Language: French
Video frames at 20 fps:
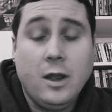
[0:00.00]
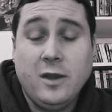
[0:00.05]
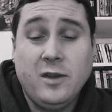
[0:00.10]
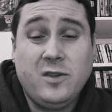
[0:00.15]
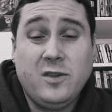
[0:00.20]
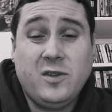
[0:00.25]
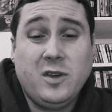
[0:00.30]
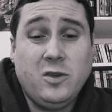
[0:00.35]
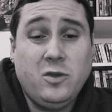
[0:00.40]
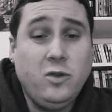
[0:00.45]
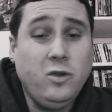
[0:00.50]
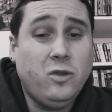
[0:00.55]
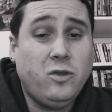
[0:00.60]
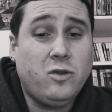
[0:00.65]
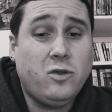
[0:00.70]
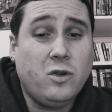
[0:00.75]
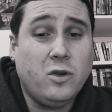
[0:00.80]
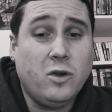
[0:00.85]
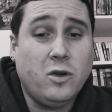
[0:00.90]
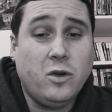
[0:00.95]
C'est
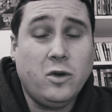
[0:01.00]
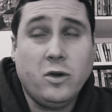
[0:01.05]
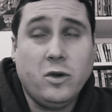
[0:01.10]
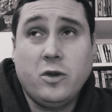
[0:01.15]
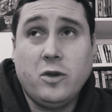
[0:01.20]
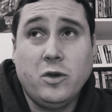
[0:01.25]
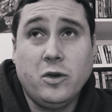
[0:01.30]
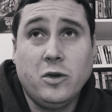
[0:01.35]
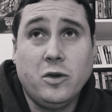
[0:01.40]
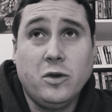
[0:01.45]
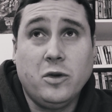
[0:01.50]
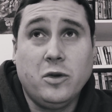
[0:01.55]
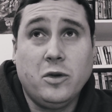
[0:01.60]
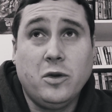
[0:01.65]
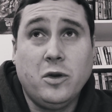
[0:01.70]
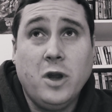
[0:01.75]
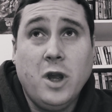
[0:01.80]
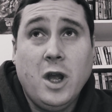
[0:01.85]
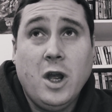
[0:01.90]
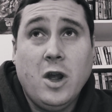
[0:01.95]
juste euh,
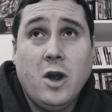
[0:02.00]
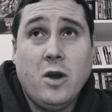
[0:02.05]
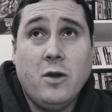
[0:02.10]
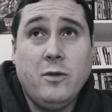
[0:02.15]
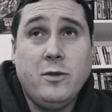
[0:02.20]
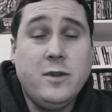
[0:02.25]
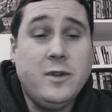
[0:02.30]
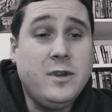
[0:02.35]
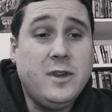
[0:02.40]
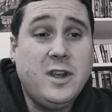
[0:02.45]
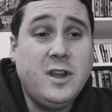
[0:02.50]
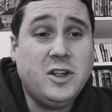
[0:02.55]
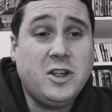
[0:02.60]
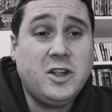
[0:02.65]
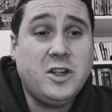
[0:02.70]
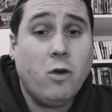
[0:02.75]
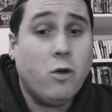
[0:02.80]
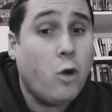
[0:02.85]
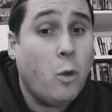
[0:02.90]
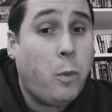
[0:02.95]
que
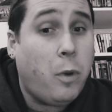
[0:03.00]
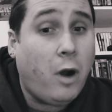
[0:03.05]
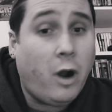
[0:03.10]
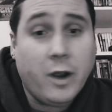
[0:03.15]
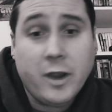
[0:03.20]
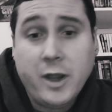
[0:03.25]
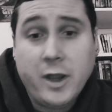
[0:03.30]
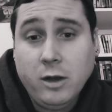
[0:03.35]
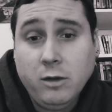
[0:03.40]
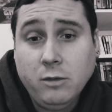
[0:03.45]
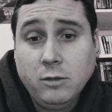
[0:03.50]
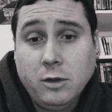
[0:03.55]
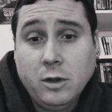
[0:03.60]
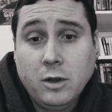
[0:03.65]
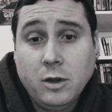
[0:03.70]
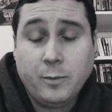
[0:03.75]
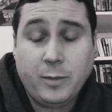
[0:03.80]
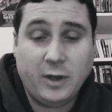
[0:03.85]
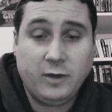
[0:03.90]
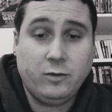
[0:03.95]
déjà on comprend rien
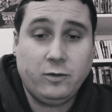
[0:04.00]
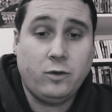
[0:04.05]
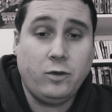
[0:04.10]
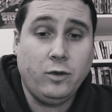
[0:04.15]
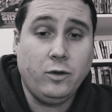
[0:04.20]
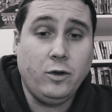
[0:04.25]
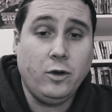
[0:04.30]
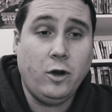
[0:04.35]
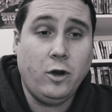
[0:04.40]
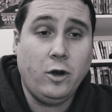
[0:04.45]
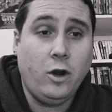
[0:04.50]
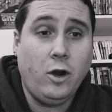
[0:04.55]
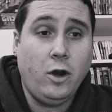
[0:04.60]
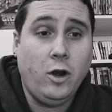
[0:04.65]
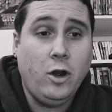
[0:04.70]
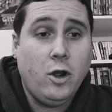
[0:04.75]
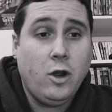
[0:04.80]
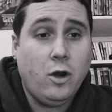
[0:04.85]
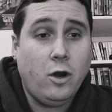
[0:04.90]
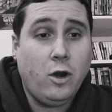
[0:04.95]
parce que euh,
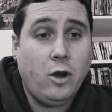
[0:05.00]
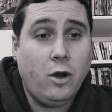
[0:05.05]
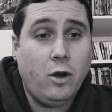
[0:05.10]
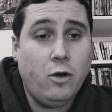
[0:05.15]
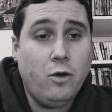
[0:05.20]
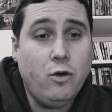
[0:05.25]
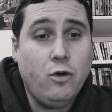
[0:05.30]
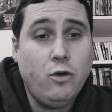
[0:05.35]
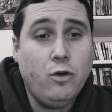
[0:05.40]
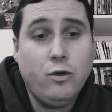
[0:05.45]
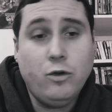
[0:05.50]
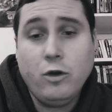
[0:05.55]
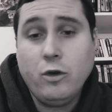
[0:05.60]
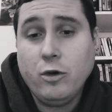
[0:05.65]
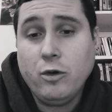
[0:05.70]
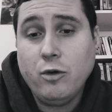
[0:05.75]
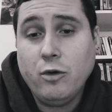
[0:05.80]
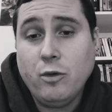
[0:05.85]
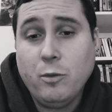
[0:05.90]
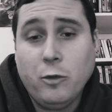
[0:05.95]
euh, le,
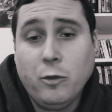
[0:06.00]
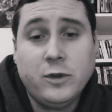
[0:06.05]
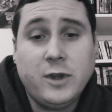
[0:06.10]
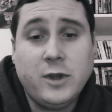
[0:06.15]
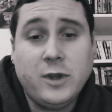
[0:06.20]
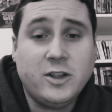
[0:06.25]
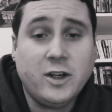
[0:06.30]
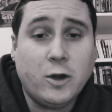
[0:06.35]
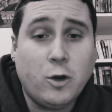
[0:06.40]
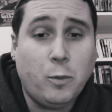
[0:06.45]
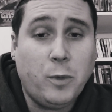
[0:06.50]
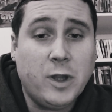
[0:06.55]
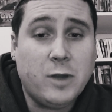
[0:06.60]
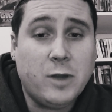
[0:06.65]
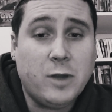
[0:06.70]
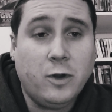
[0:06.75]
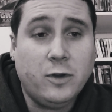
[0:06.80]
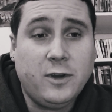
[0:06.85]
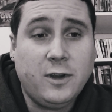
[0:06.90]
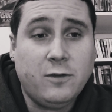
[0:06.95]
le, montage est
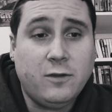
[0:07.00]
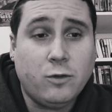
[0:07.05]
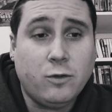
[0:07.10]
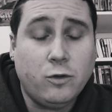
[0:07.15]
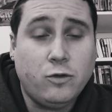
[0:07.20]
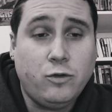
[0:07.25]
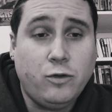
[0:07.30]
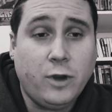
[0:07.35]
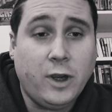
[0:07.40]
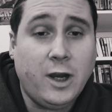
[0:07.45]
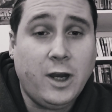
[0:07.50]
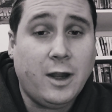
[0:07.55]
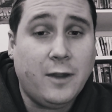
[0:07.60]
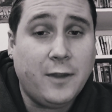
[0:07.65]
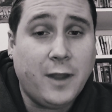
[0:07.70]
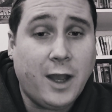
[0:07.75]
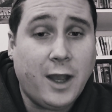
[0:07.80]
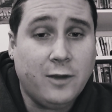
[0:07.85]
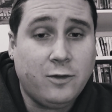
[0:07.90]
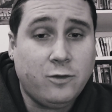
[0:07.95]
complètement déstructuré, la
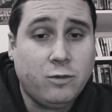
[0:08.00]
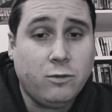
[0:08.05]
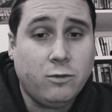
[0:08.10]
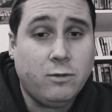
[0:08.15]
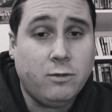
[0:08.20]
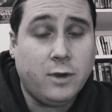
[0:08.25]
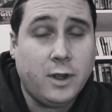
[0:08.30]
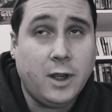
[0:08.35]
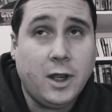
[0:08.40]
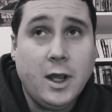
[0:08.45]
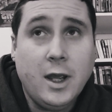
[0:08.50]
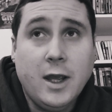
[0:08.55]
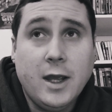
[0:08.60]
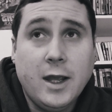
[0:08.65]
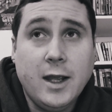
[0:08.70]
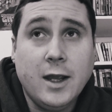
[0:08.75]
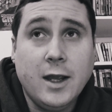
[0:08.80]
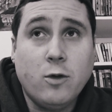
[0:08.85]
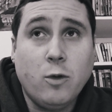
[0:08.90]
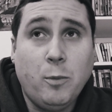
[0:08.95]
narration est,
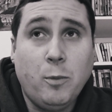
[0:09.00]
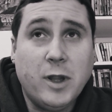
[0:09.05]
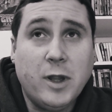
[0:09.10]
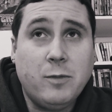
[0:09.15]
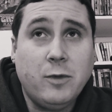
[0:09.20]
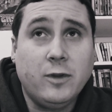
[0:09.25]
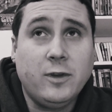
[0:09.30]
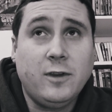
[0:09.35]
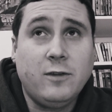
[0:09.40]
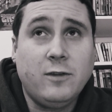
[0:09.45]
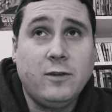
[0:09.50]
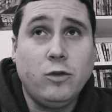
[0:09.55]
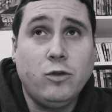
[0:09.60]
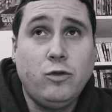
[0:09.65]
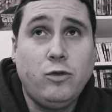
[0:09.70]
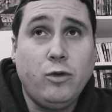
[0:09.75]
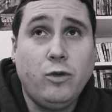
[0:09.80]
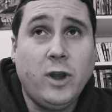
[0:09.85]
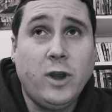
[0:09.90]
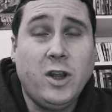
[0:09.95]
est complètement
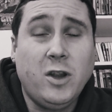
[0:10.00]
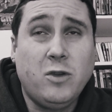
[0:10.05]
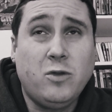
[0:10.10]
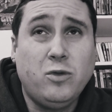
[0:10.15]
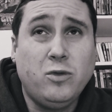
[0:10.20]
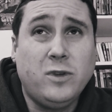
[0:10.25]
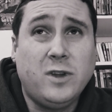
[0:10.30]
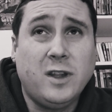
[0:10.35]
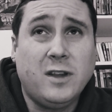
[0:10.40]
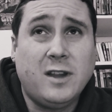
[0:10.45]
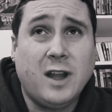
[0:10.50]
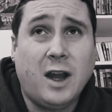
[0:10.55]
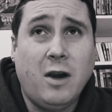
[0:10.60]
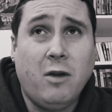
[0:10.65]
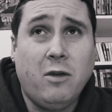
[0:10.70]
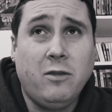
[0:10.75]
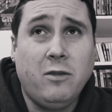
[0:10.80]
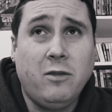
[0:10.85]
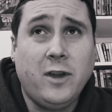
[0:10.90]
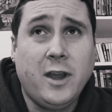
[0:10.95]
déstructurée, tout est à
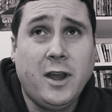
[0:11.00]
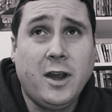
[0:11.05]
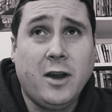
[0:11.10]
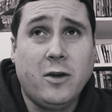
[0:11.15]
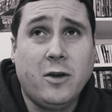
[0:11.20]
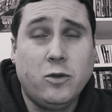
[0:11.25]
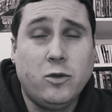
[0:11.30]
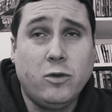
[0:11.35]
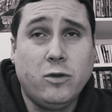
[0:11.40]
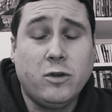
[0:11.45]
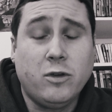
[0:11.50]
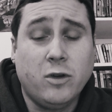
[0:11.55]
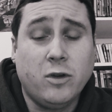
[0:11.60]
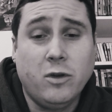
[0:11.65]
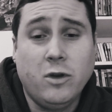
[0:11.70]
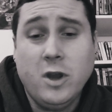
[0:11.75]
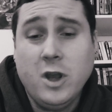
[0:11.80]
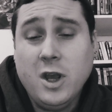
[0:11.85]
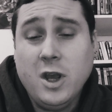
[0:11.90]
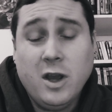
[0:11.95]
l'envers, donc
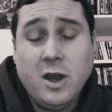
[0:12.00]
euh,